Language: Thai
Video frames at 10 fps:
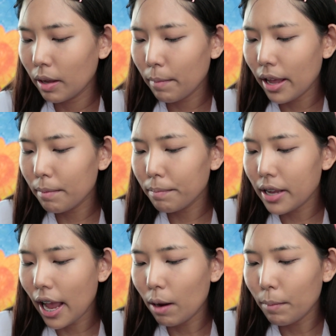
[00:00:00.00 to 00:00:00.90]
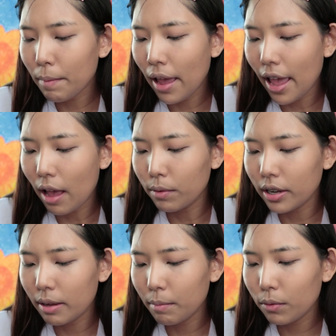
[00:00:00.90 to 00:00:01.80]
ไม้ใช้แล้วไม่แพ้
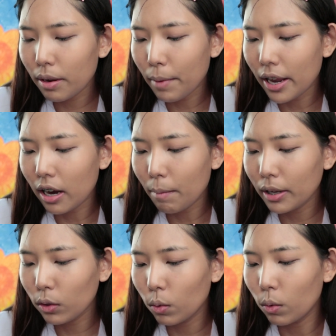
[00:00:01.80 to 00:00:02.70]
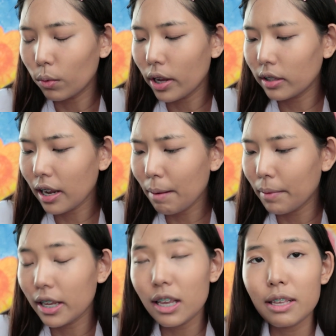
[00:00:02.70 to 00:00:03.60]
เว้ยไม่รู้ทำไมนะแล้วมันถูกด้วยตลับ
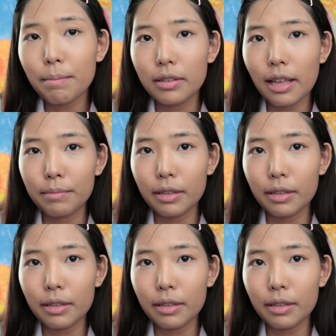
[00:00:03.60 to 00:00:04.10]
ละ20หรือ